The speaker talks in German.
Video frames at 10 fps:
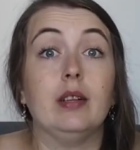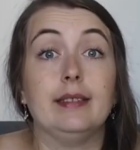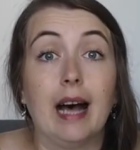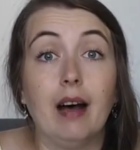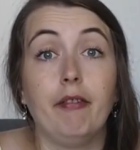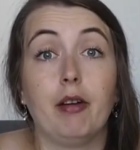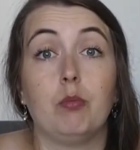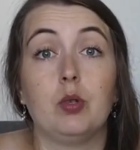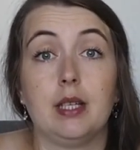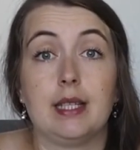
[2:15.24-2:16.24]
Und
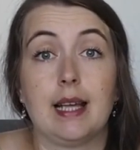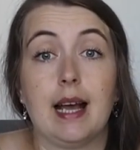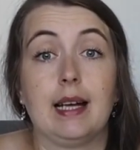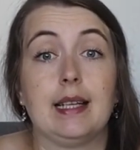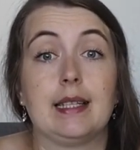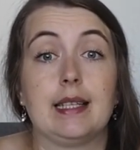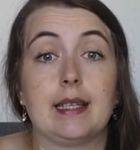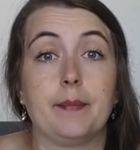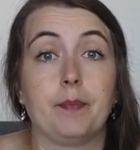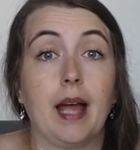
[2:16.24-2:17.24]
dafür muss ich sagen, dass
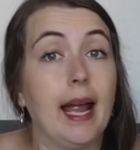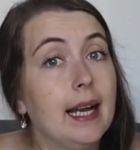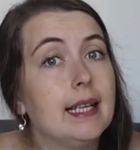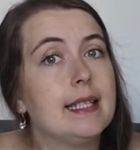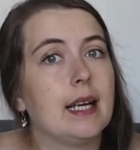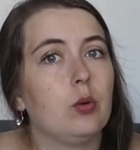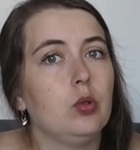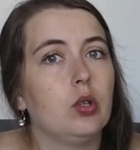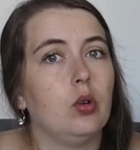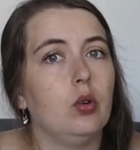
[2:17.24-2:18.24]
es ähm, eigentlich sehr
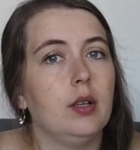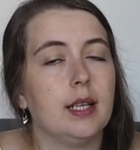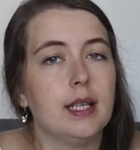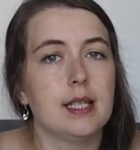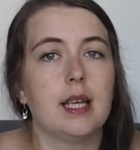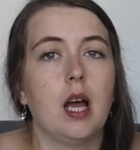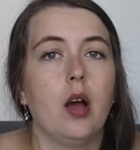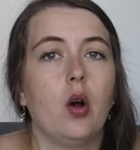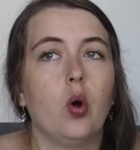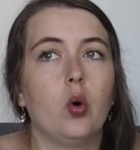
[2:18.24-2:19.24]
gut gelungen ist.
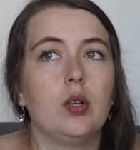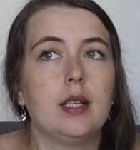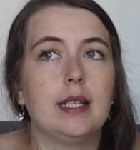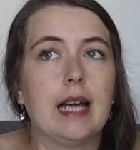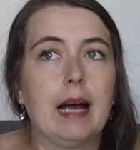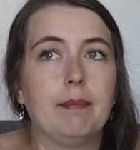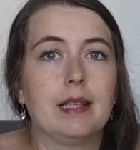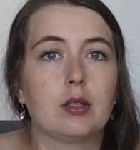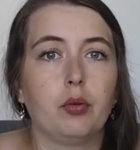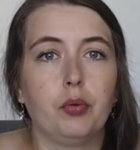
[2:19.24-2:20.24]
Und ich
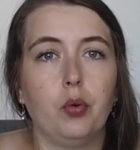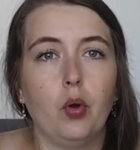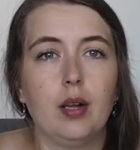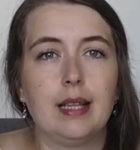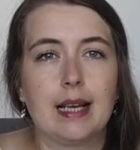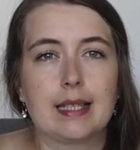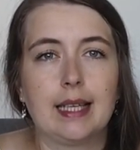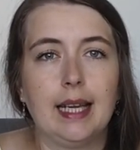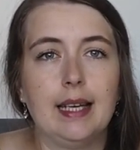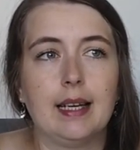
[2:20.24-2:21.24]
habe das Gefühl,
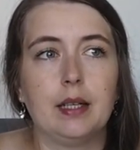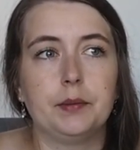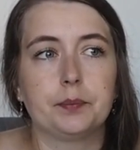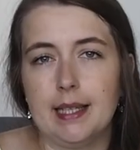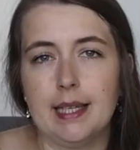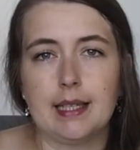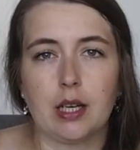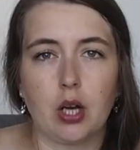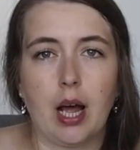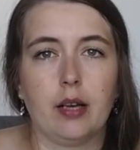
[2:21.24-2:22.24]
dass Kinder bei
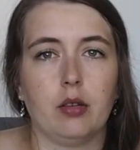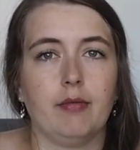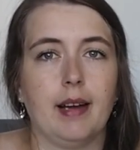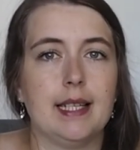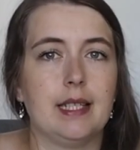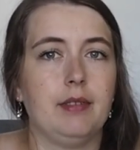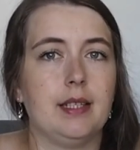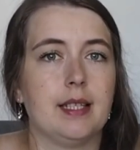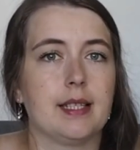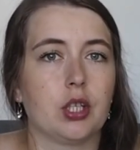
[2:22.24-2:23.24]
dieser Art und
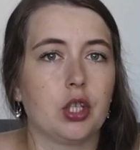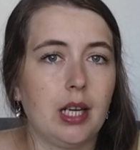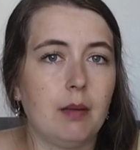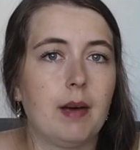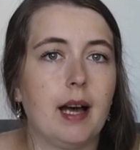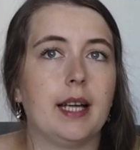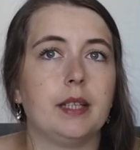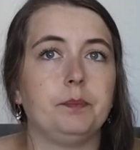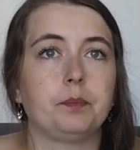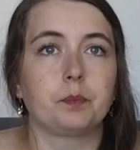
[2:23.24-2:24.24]
Weise, wie sie es
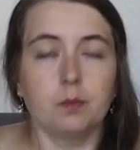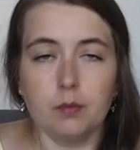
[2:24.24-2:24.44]
geschrieben hat,